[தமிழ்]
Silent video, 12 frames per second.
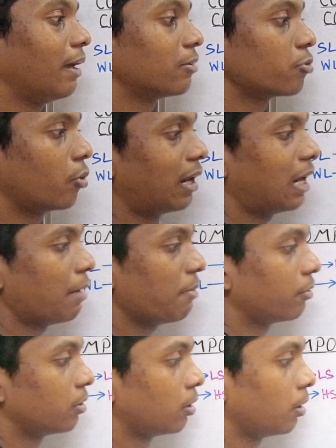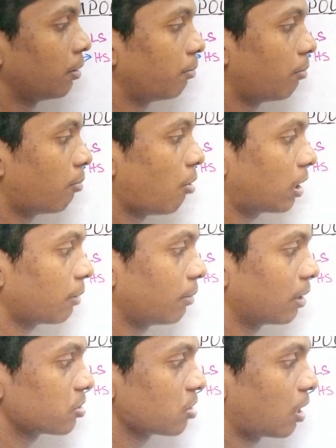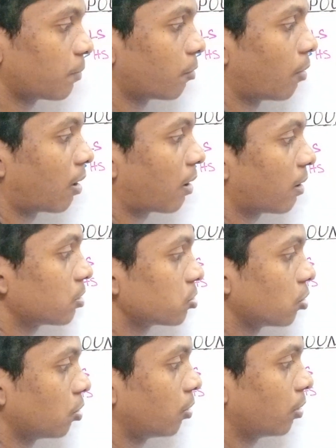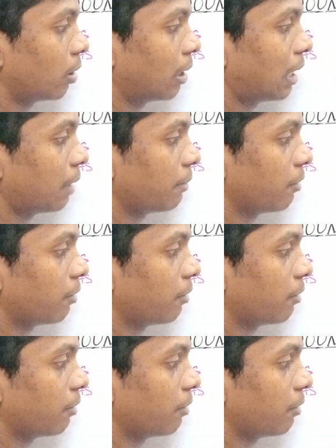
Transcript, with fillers: ஸோ எல்லாமே வந்து பாட்டமில் தான் ஸ்டார்ட் பண்ணுவாங்க ஸோ எல்லாமே